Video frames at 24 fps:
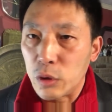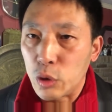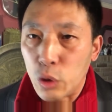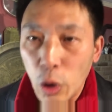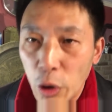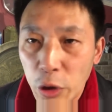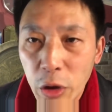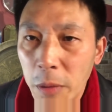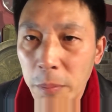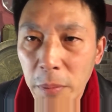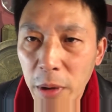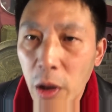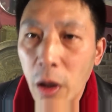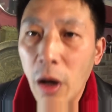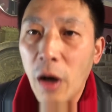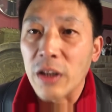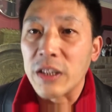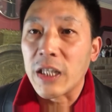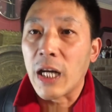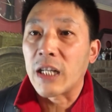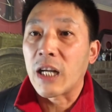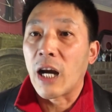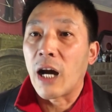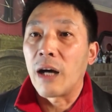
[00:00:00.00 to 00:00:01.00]
绝对没有好
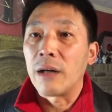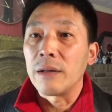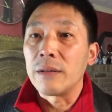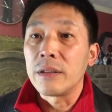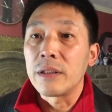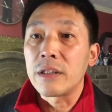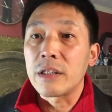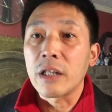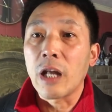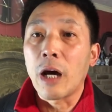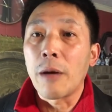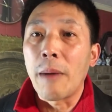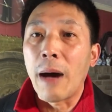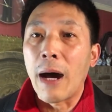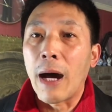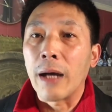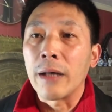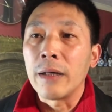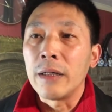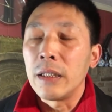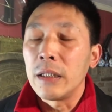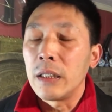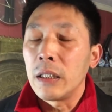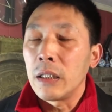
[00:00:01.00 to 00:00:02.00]
下场，知道
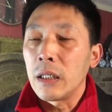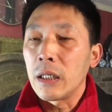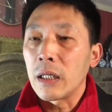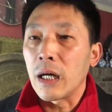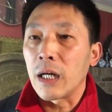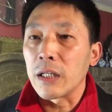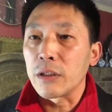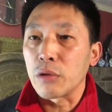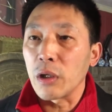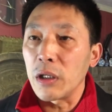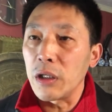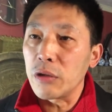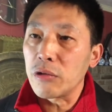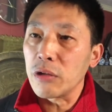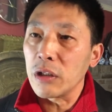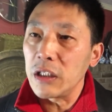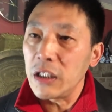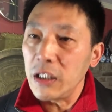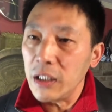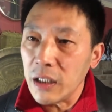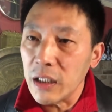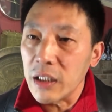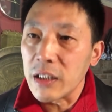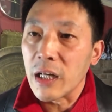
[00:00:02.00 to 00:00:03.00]
吧？啊，所以说
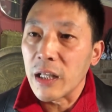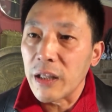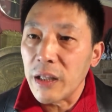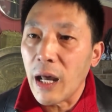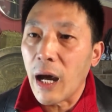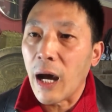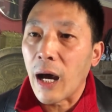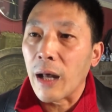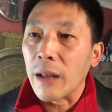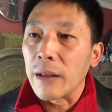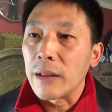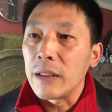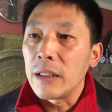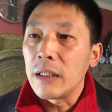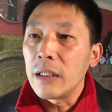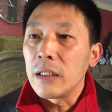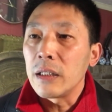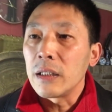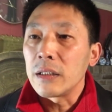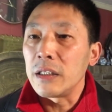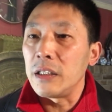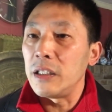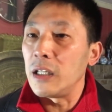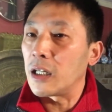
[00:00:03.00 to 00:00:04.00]
一个人呢，
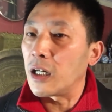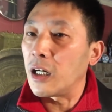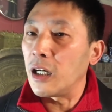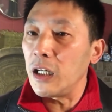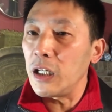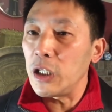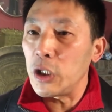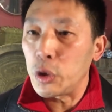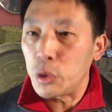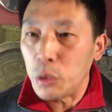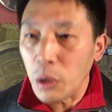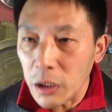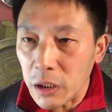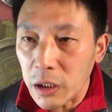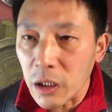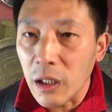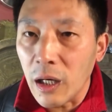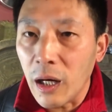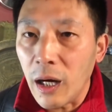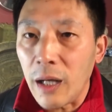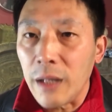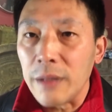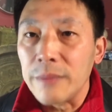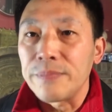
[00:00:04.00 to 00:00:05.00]
你可以缺
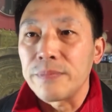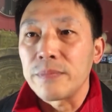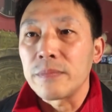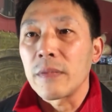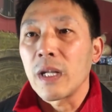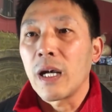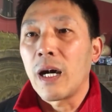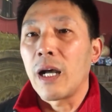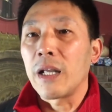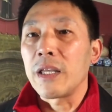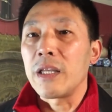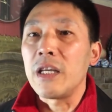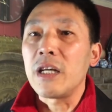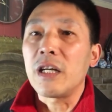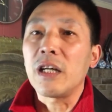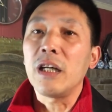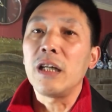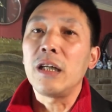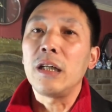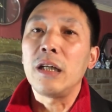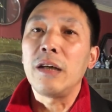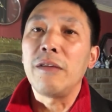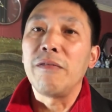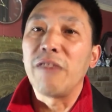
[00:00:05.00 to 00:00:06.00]
德啊，你可
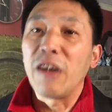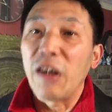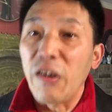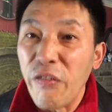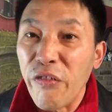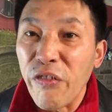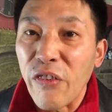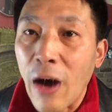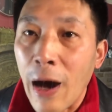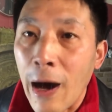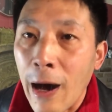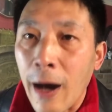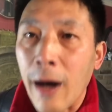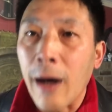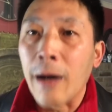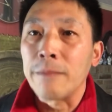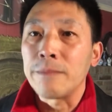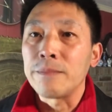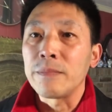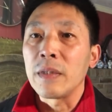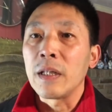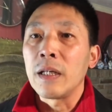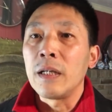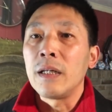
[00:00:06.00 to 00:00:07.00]
以违
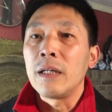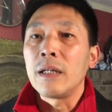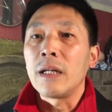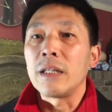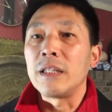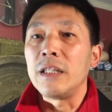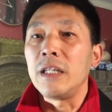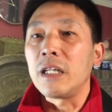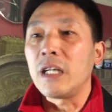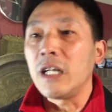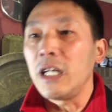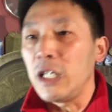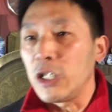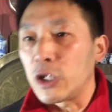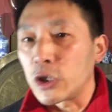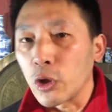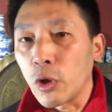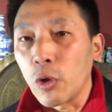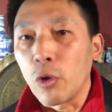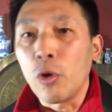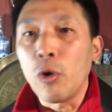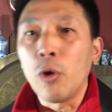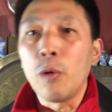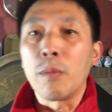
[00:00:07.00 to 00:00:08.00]
法，啊，你可以
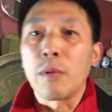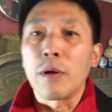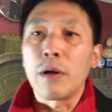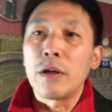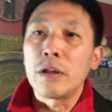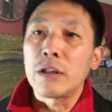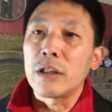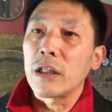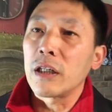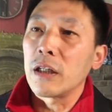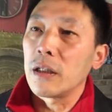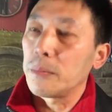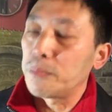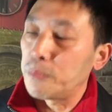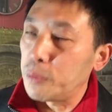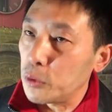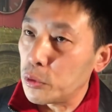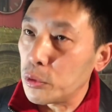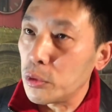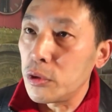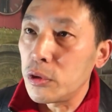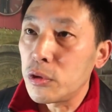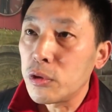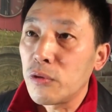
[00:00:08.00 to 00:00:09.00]
走后门，这个不
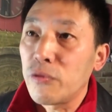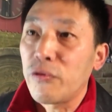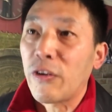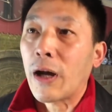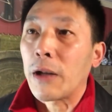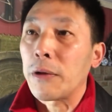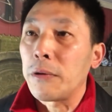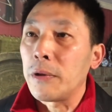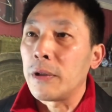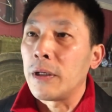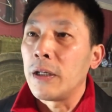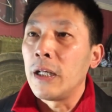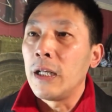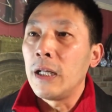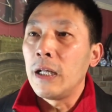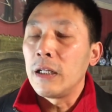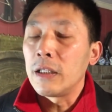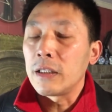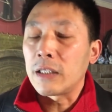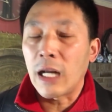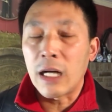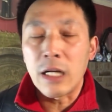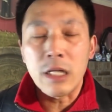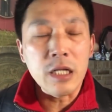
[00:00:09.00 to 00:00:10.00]
遵从法律，
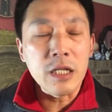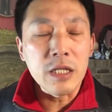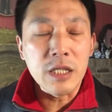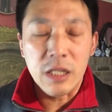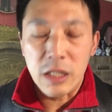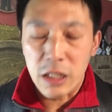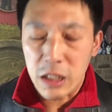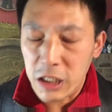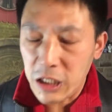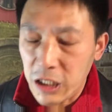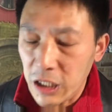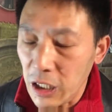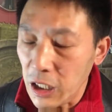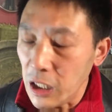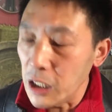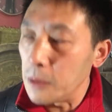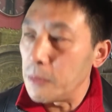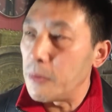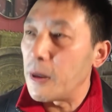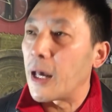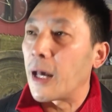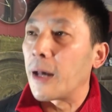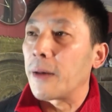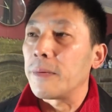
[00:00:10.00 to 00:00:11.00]
但是你心里
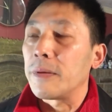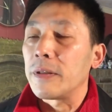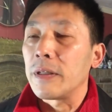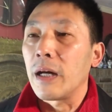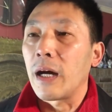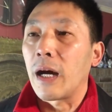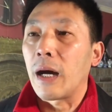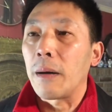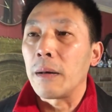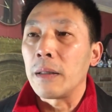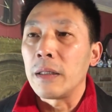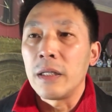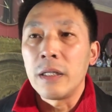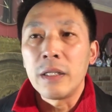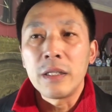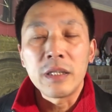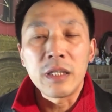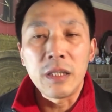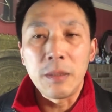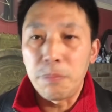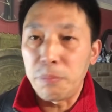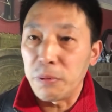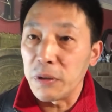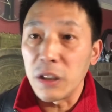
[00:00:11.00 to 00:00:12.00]
边啊。
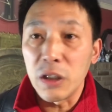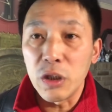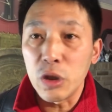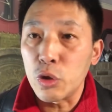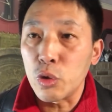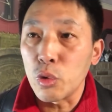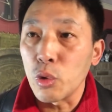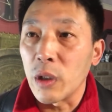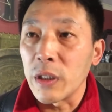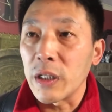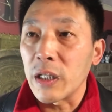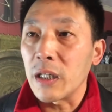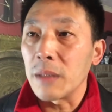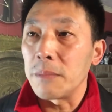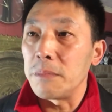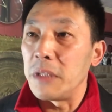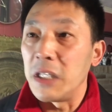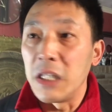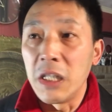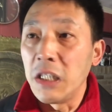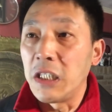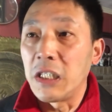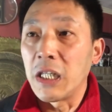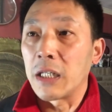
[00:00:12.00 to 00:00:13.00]
你不能做那个
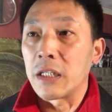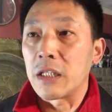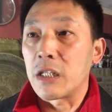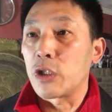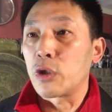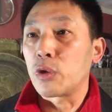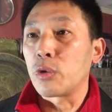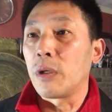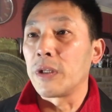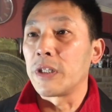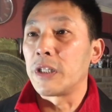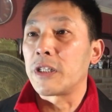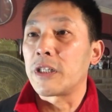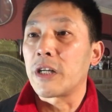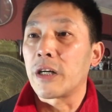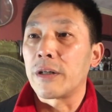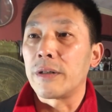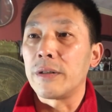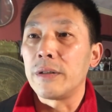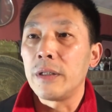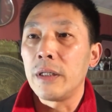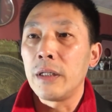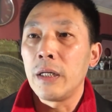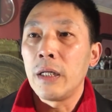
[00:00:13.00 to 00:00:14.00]
明显是错的事
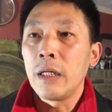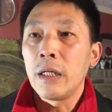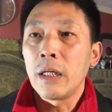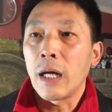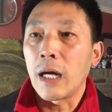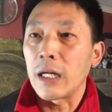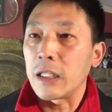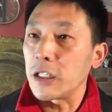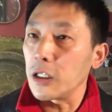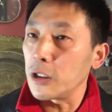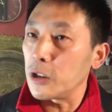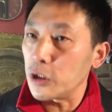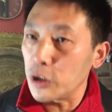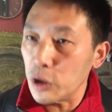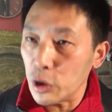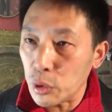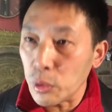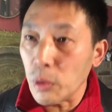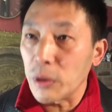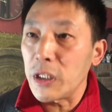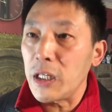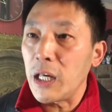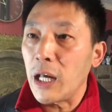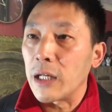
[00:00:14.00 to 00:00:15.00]
儿，啊，这就是
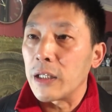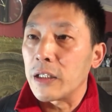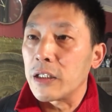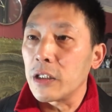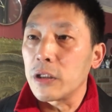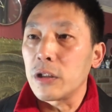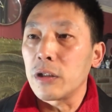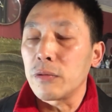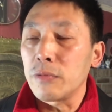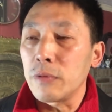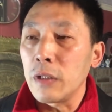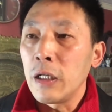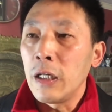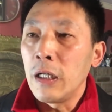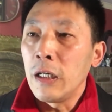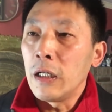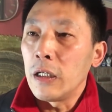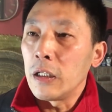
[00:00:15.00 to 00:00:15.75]
作孽，这就是，